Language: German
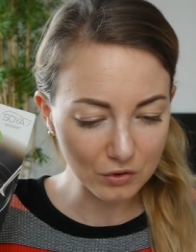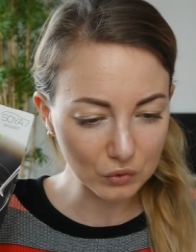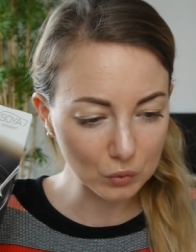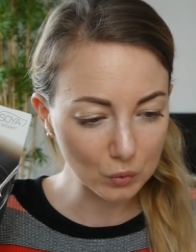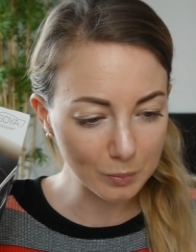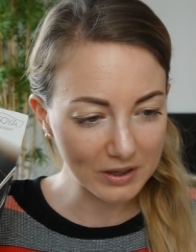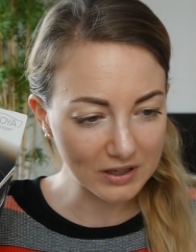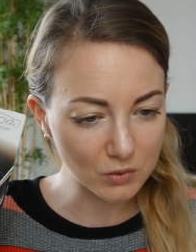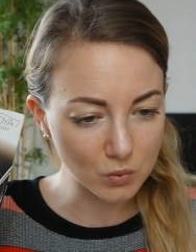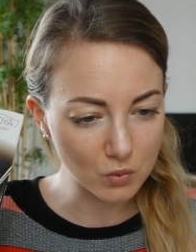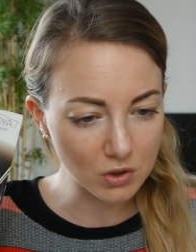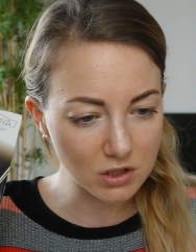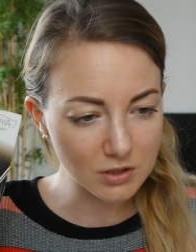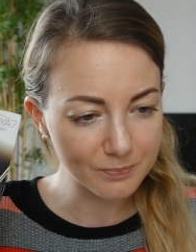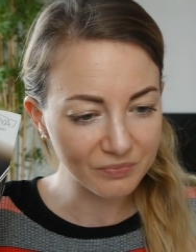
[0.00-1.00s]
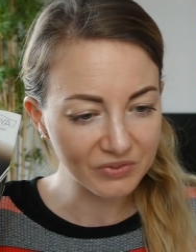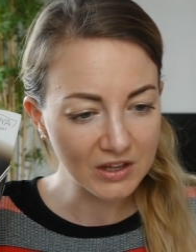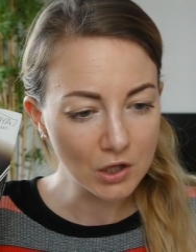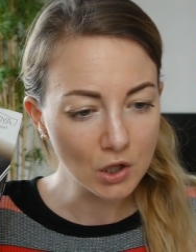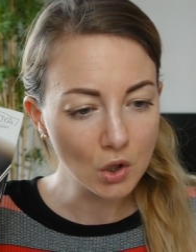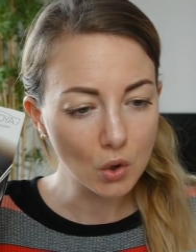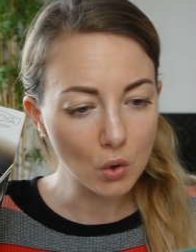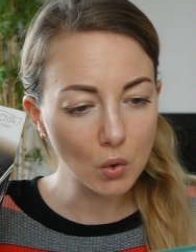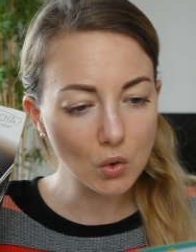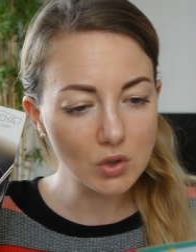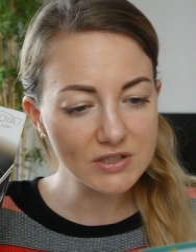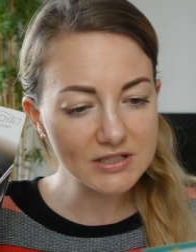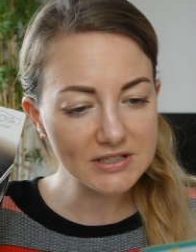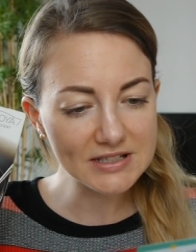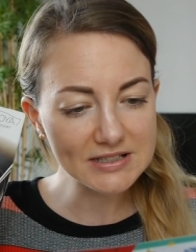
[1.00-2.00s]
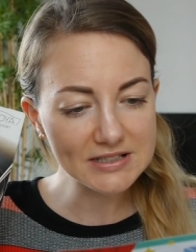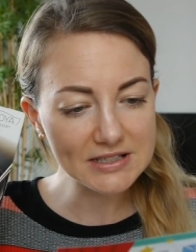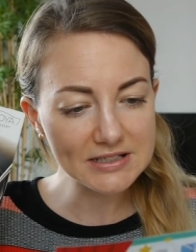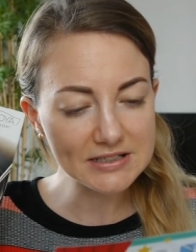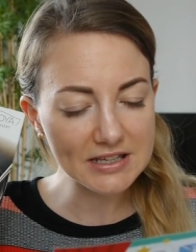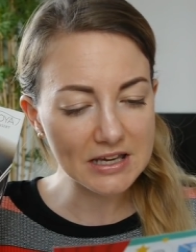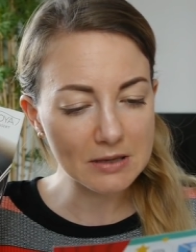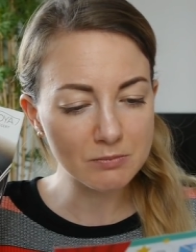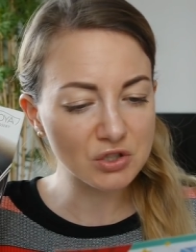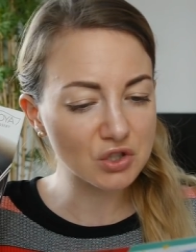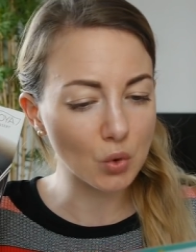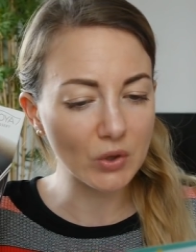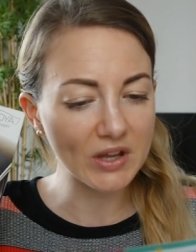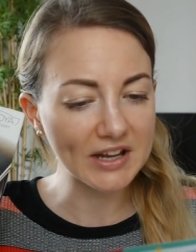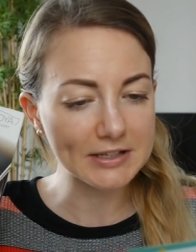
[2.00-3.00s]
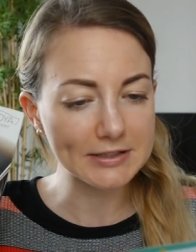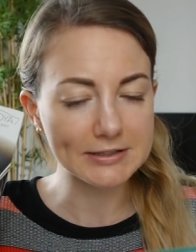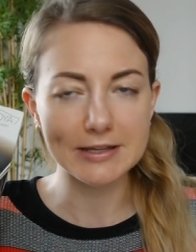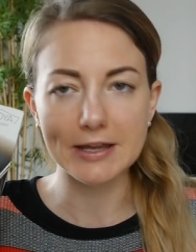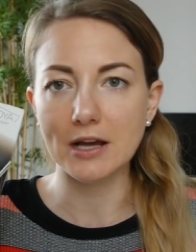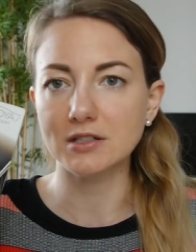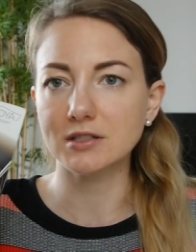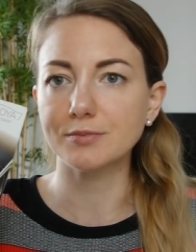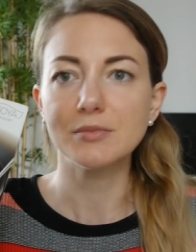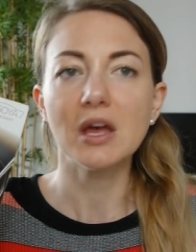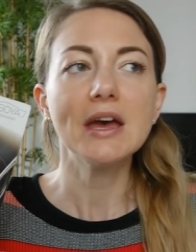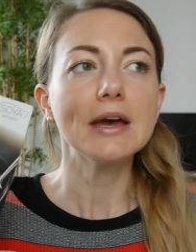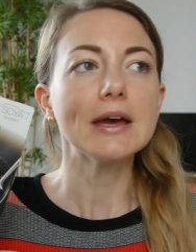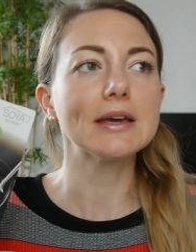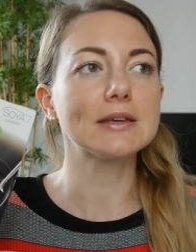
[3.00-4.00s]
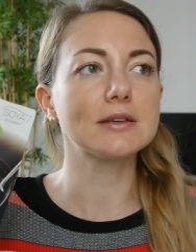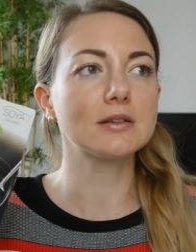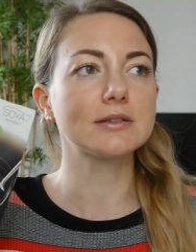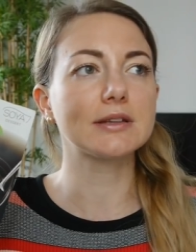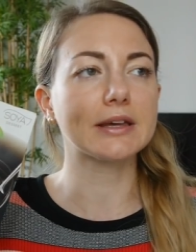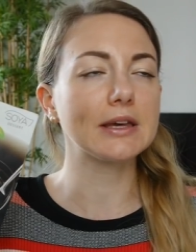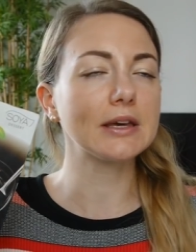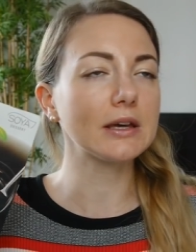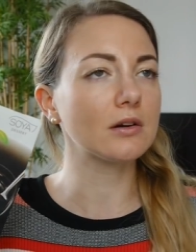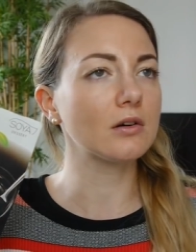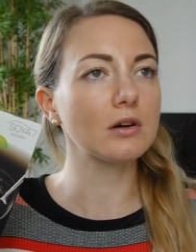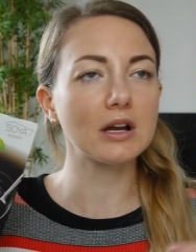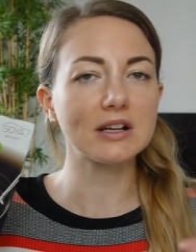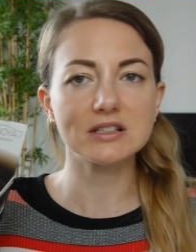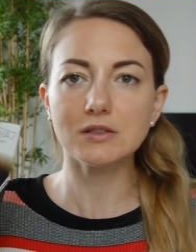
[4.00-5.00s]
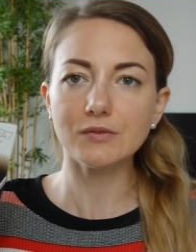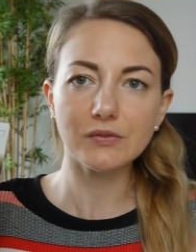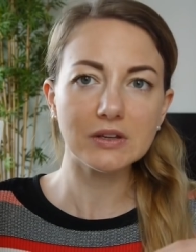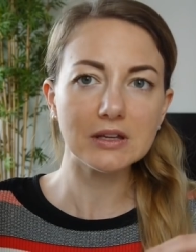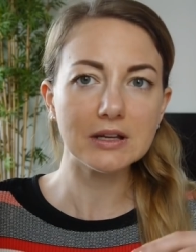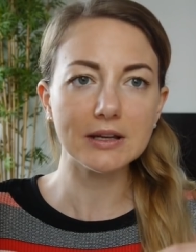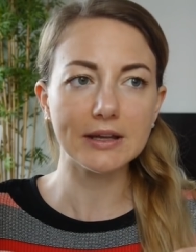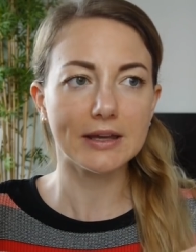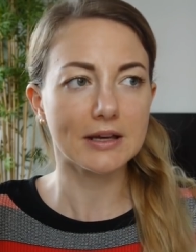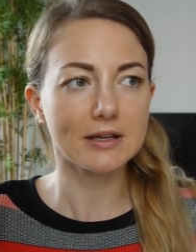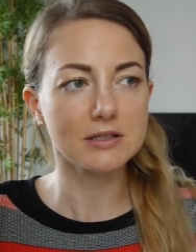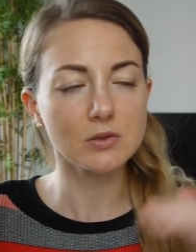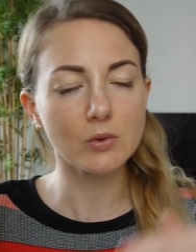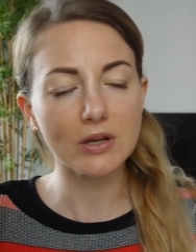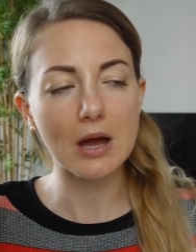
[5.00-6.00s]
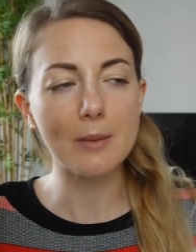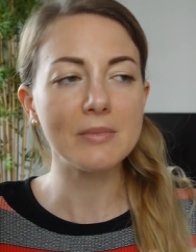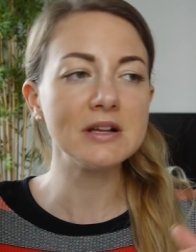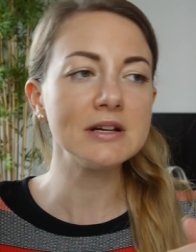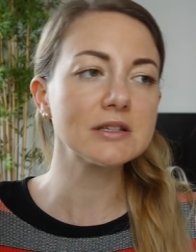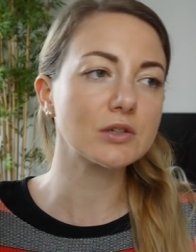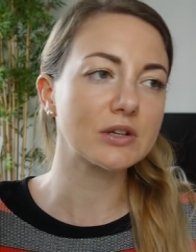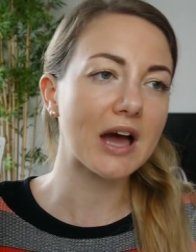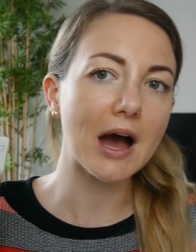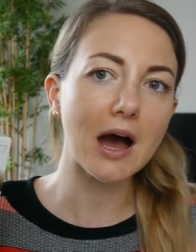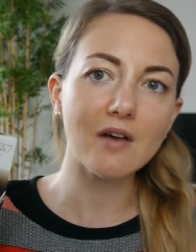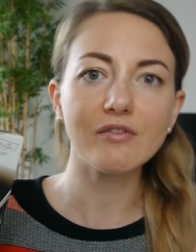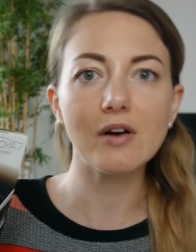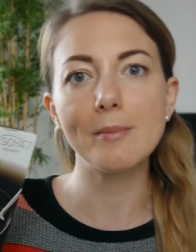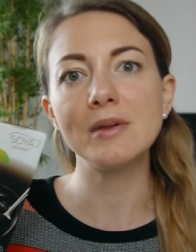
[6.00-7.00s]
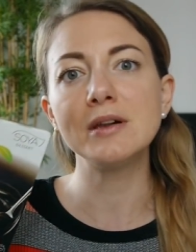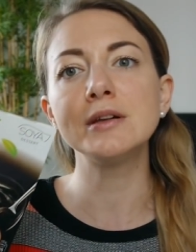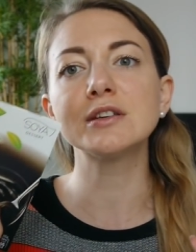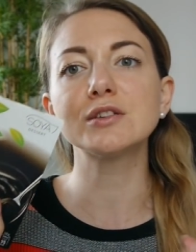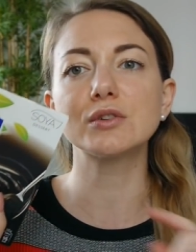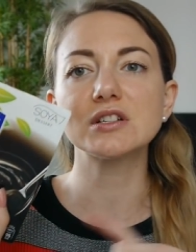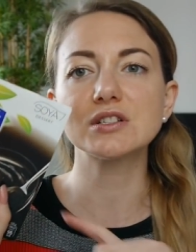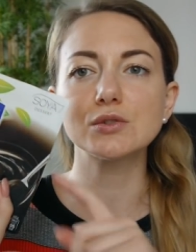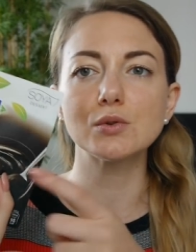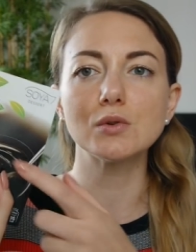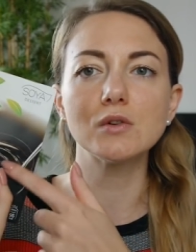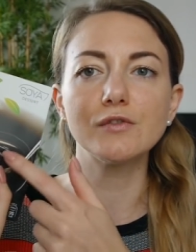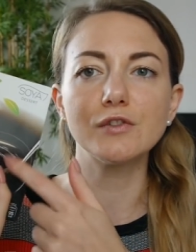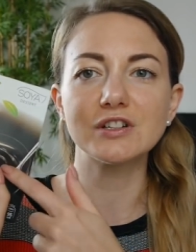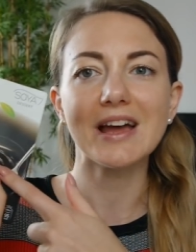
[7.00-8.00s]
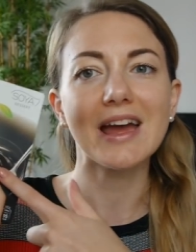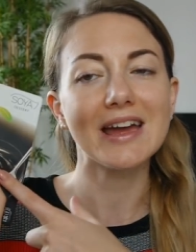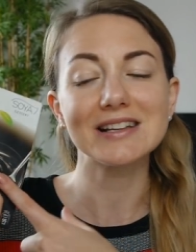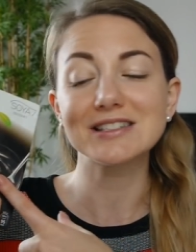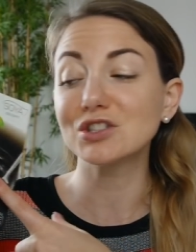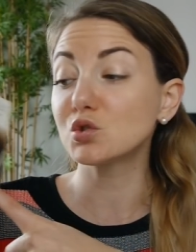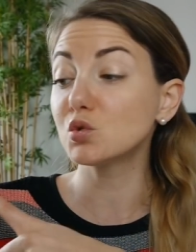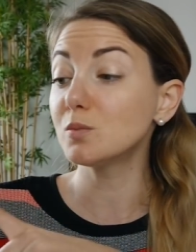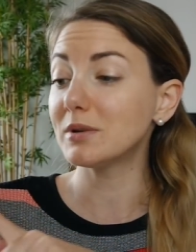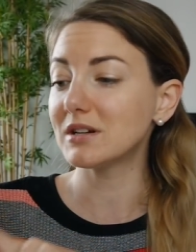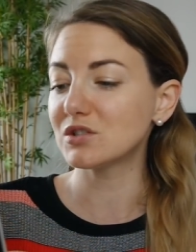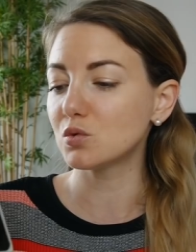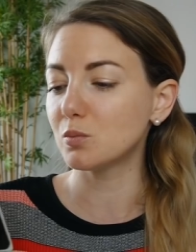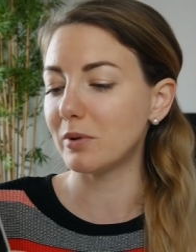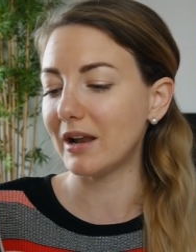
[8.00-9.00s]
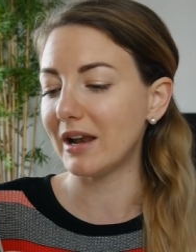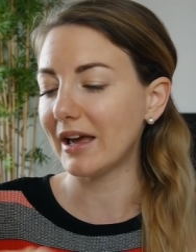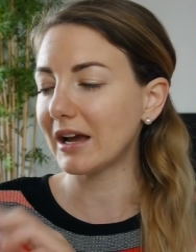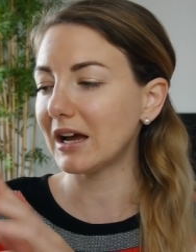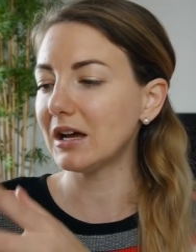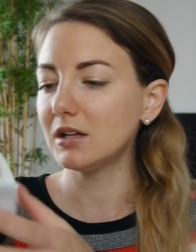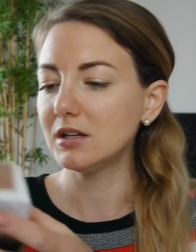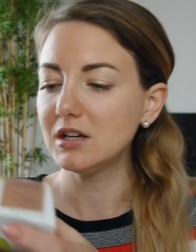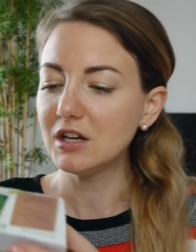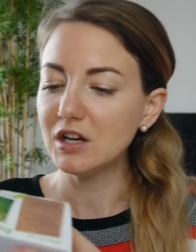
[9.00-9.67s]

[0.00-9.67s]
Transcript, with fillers: Super gut. Und das sind eben soja Sojadesserts. Ich trinke auch ganz viel eher Sojamilch oder Hafermilch oder so. Von daher super, super lecker.